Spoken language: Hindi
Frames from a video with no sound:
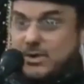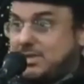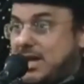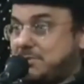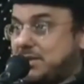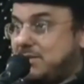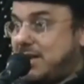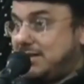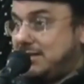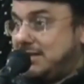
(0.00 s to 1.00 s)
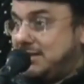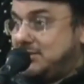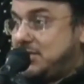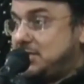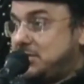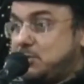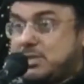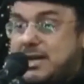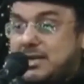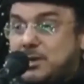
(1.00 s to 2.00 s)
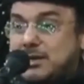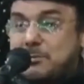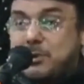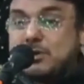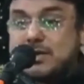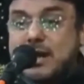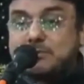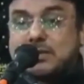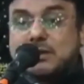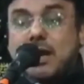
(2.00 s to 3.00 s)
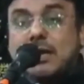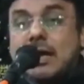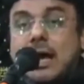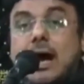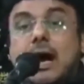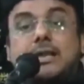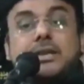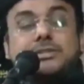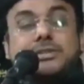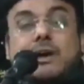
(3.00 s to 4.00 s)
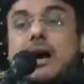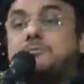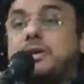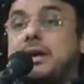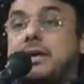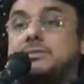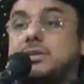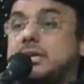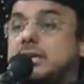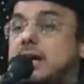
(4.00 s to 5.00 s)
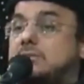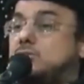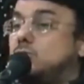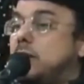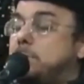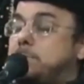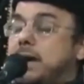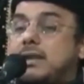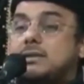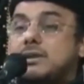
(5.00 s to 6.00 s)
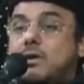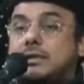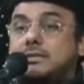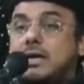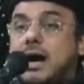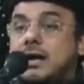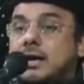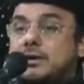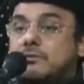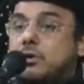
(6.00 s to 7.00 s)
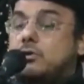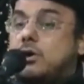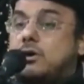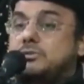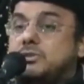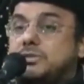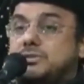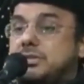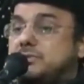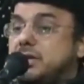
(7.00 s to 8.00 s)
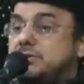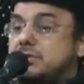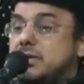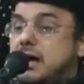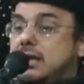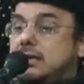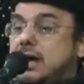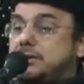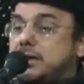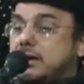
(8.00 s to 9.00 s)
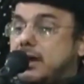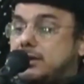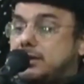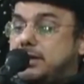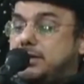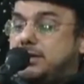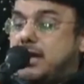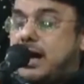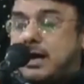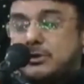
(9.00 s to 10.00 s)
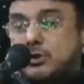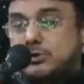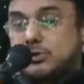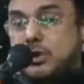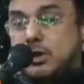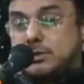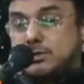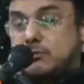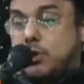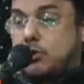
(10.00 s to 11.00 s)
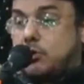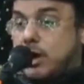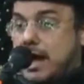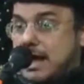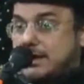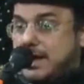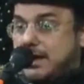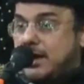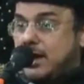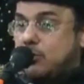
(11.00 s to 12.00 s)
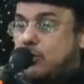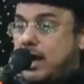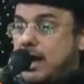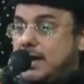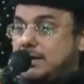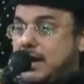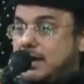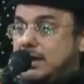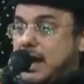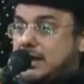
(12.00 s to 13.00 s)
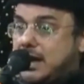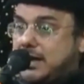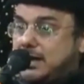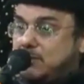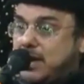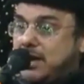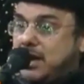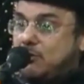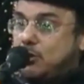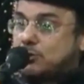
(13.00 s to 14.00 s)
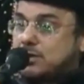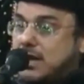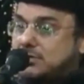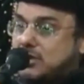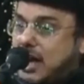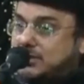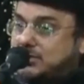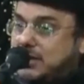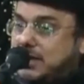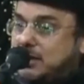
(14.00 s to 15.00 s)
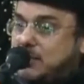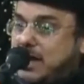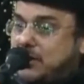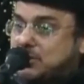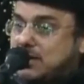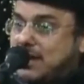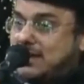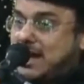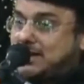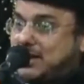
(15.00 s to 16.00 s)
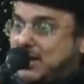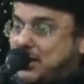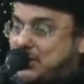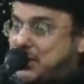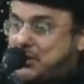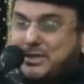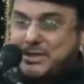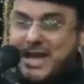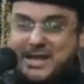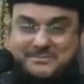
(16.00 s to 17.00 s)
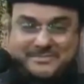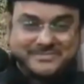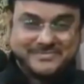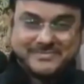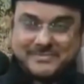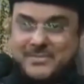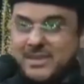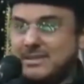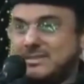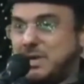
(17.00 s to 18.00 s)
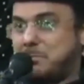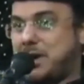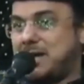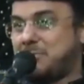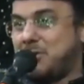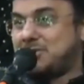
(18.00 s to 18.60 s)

पहुंचे आप तक सवाल तेजी से मुझे आगे बढ़ना है पहुंच गए आप तक सवाल अली जवाब दे रहे थे कहा तूने पहला सवाल किया कि वो कौन सी चीज है जिसे अल्लाह ने खल्क नहीं किया तो सुन वो कुरान है कुरान अल्लाह का इल्म है वो उसका जाती इल्म है उसे अल्लाह ने खल्क नहीं किया जब बात